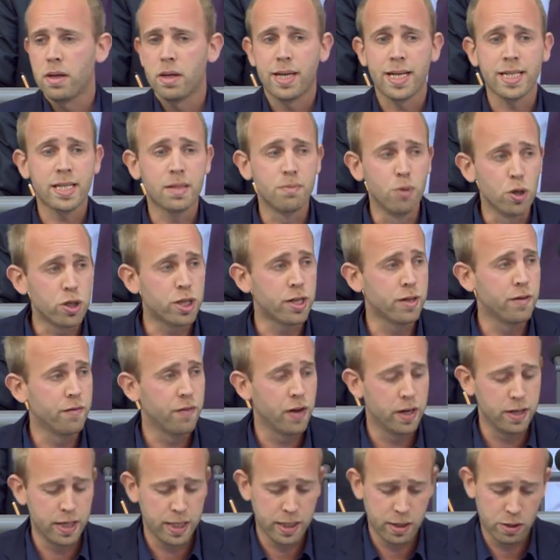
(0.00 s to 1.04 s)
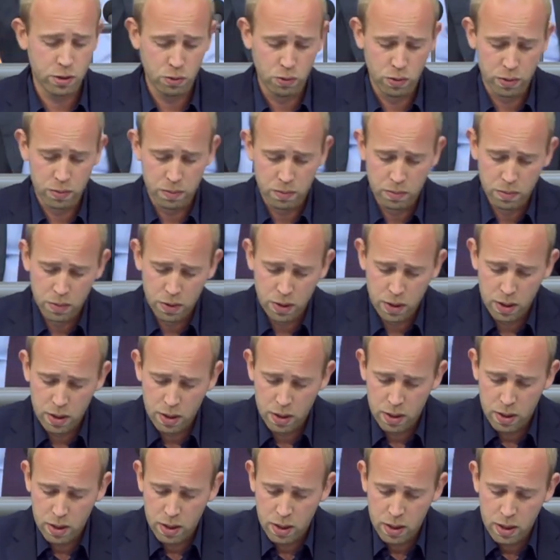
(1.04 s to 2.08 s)
das müssen wir nicht tun.
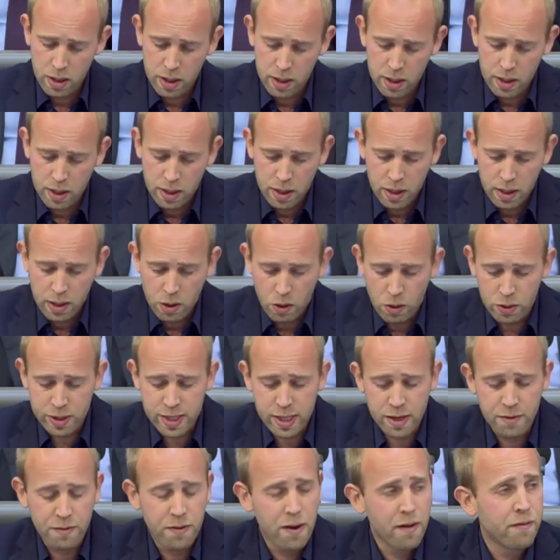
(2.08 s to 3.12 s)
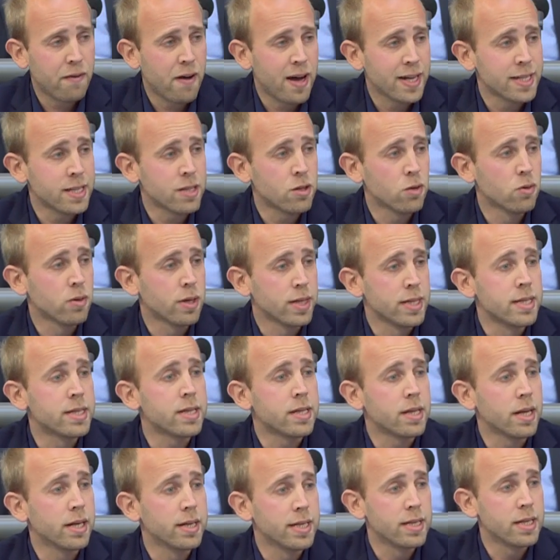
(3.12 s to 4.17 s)
Unsere Verfassung
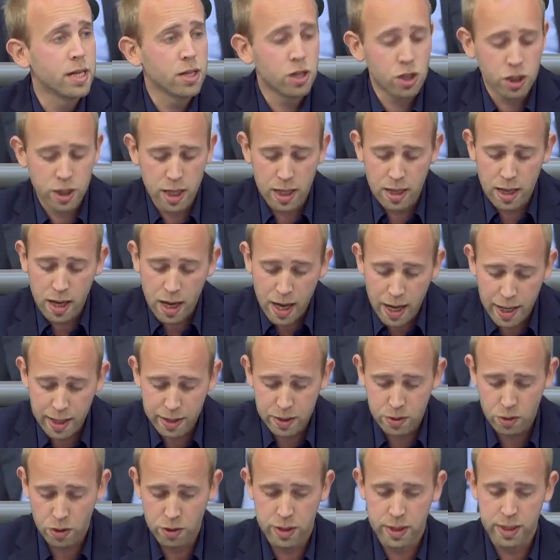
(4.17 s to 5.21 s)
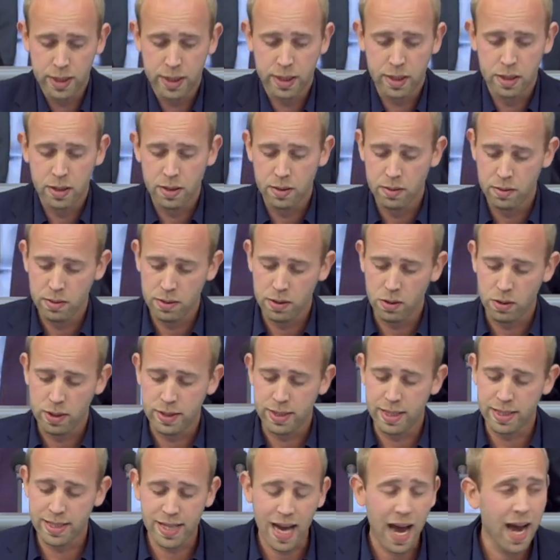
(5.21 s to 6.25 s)
ist an dieser Stelle eindeutig.
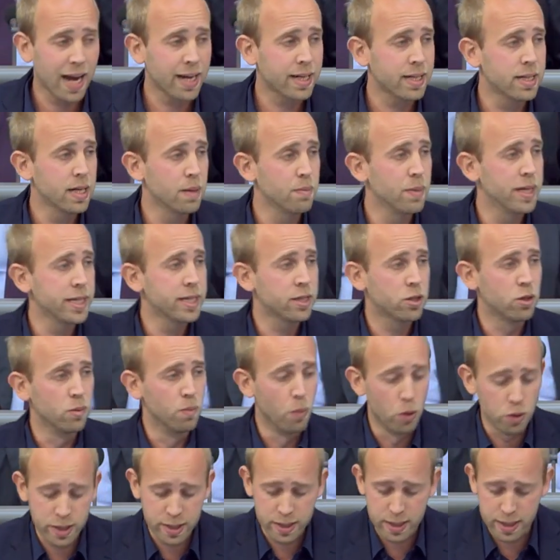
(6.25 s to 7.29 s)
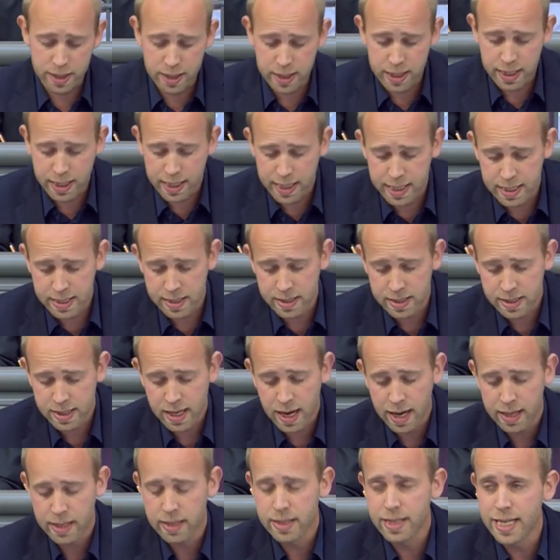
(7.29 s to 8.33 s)
Sie sagt nämlich, du musst in
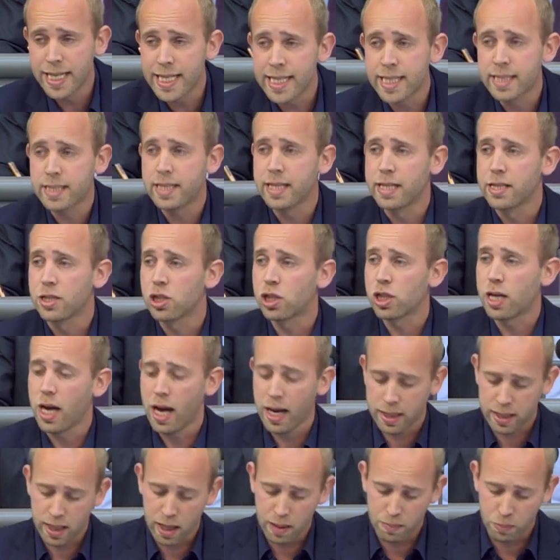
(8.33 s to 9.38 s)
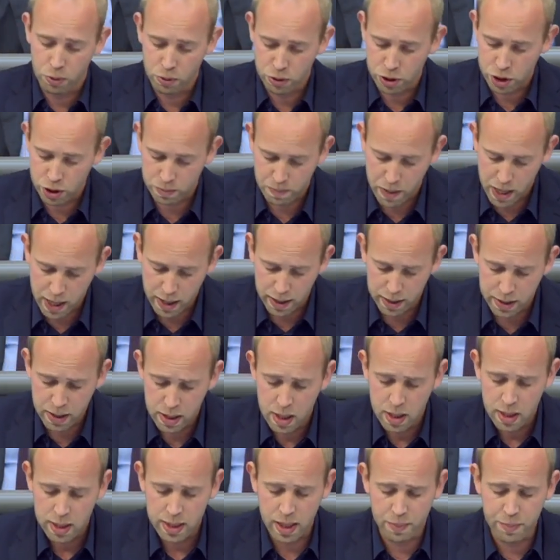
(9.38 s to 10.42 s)
Krisenzeiten nicht den Staat kaputt sparen,
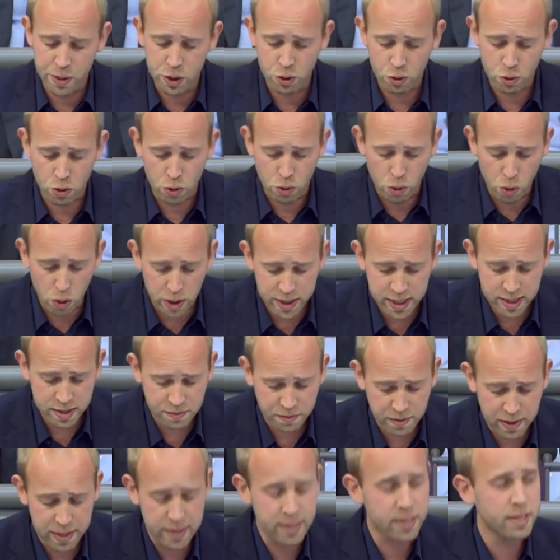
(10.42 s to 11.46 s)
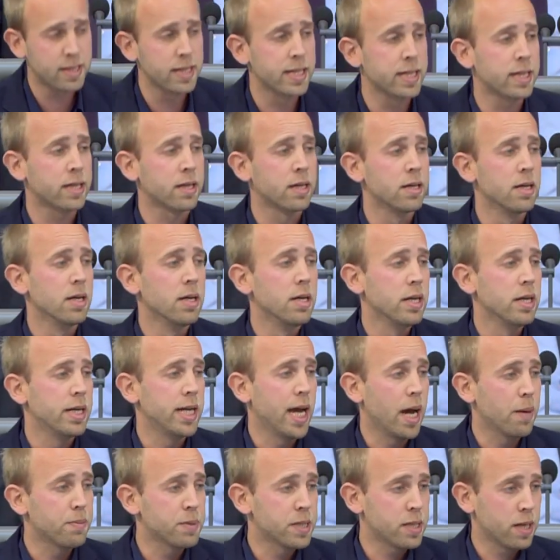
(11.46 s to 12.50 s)
damit du kurzfristig
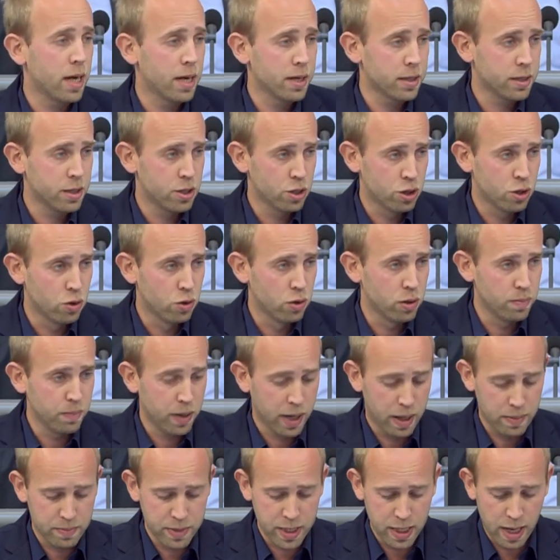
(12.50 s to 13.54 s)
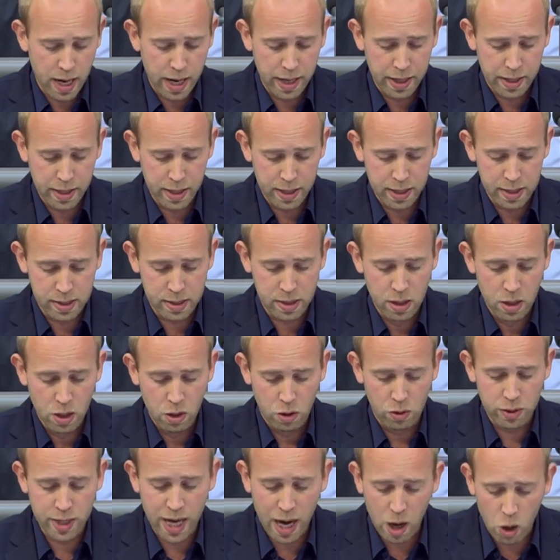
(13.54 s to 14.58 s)
die abstrakte Schuldenbremse einhältst.
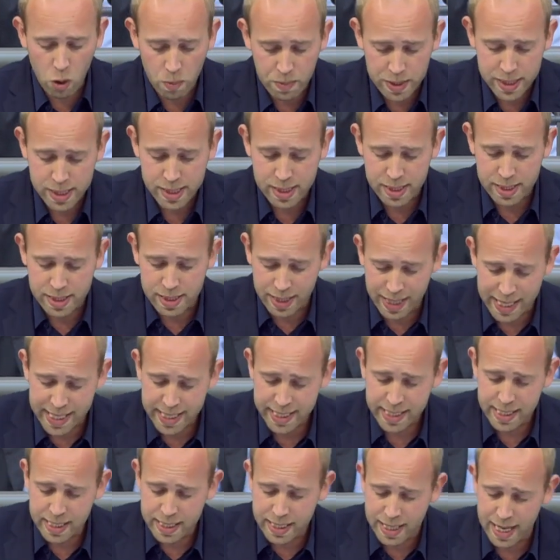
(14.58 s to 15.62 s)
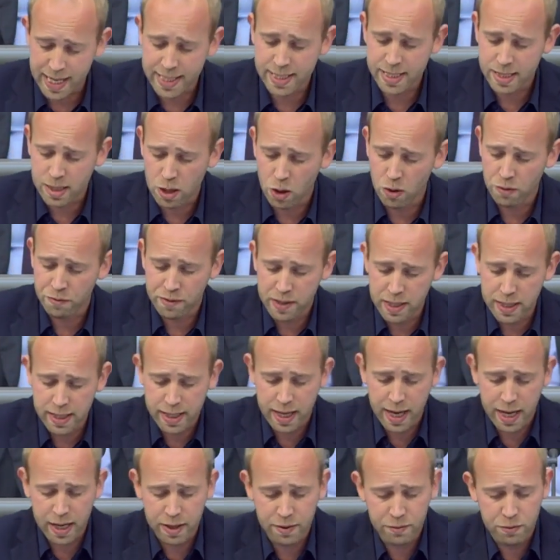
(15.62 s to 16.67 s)
Und darum ist es richtig, jetzt auch viel
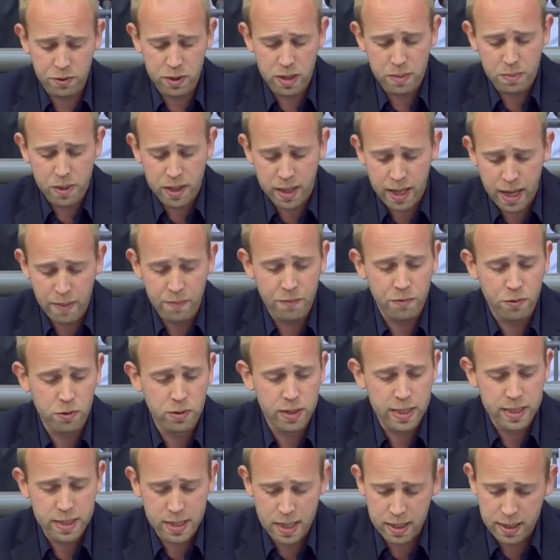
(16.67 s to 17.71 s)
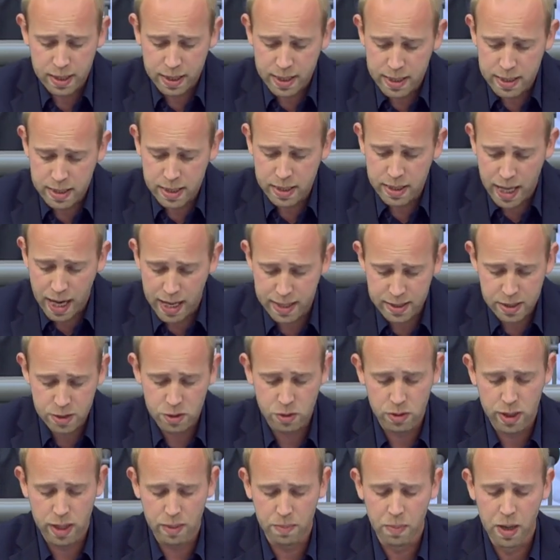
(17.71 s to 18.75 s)
Geld für die Bekämpfung dieser Krise in die Hand
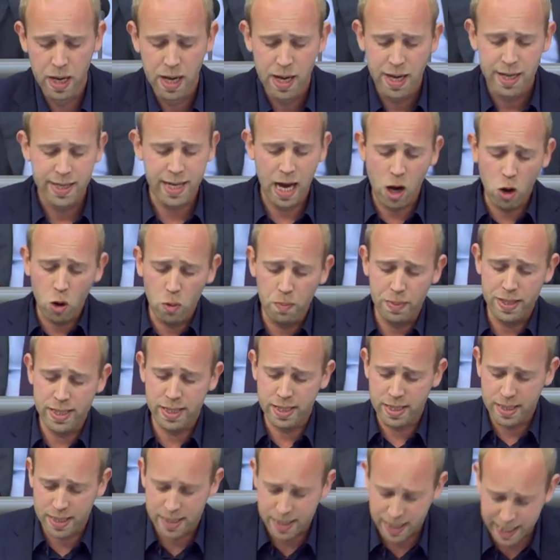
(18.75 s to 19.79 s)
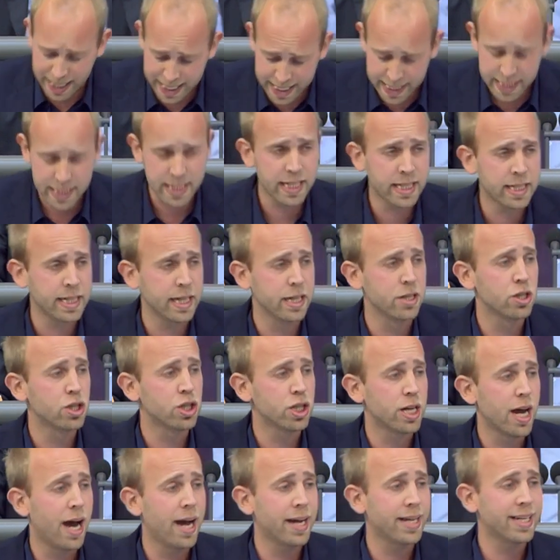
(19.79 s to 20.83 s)
zu nehmen. Darum ist es richtig, den
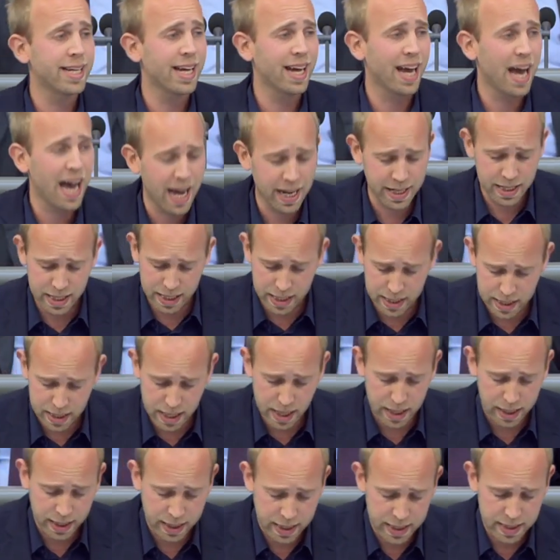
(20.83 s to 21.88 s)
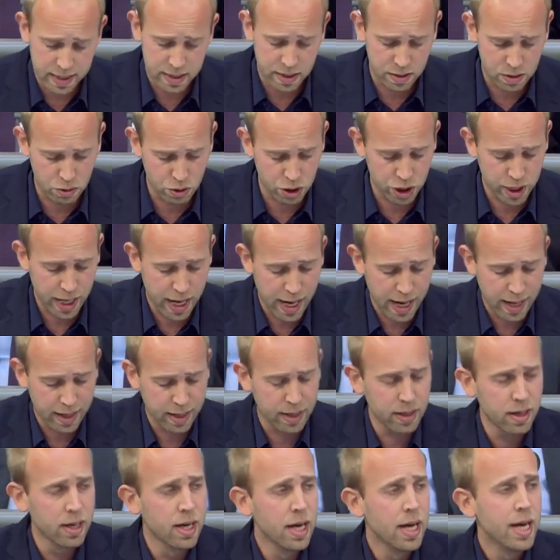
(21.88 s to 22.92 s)
Staat gerade in der Krise zu
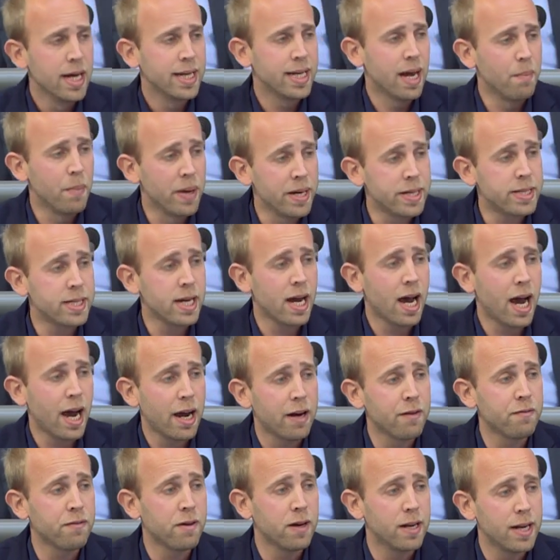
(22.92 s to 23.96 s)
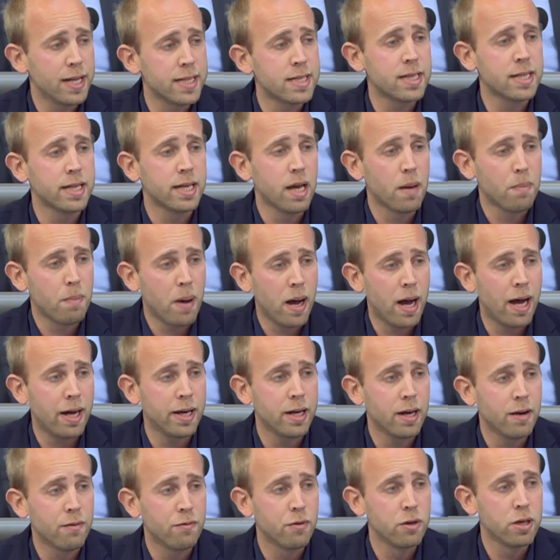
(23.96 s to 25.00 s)
stärken, damit er ein verlässlicher
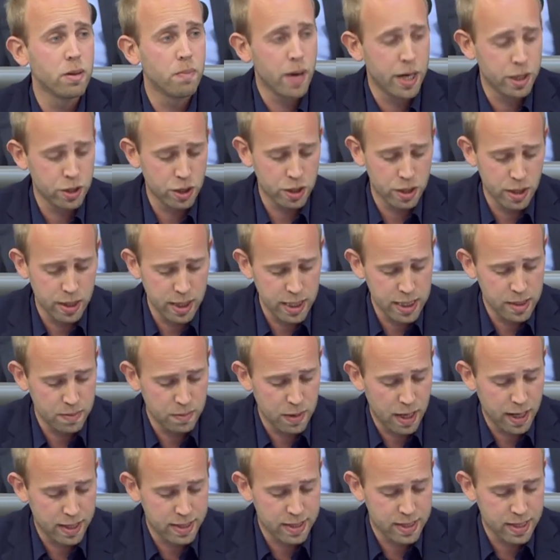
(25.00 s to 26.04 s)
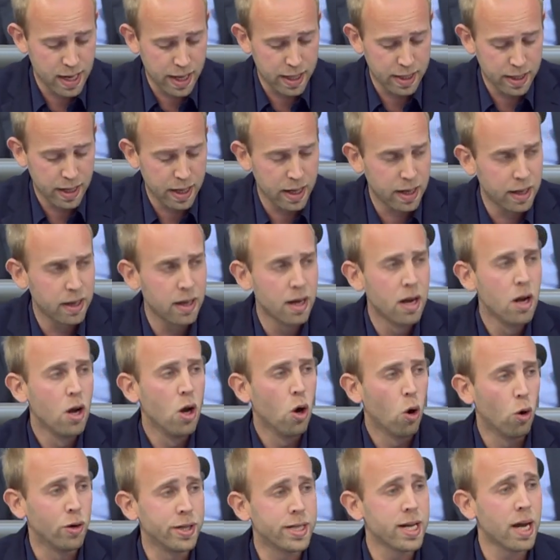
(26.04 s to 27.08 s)
Partner für die Menschen in diesem Land sein kann
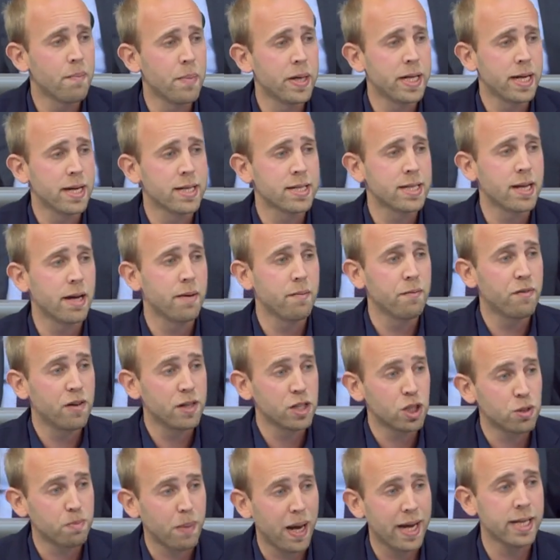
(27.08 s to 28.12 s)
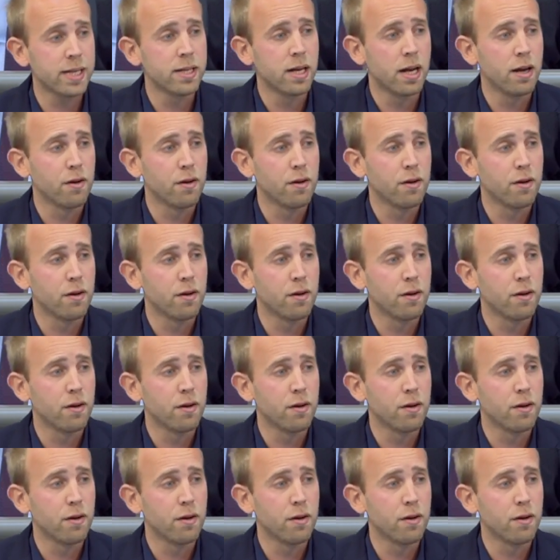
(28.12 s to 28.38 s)
und damit er sein Versprechen